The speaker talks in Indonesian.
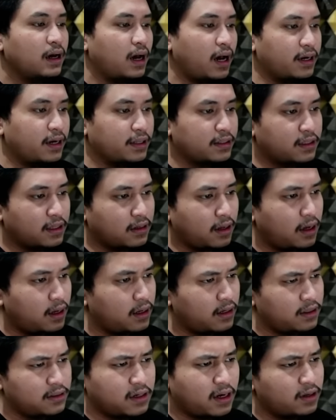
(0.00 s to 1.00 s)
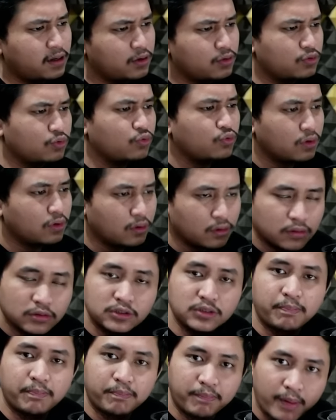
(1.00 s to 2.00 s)
hari ter eh, hari terakhir itu gue
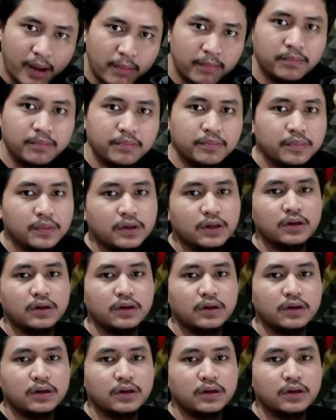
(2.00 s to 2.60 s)
spam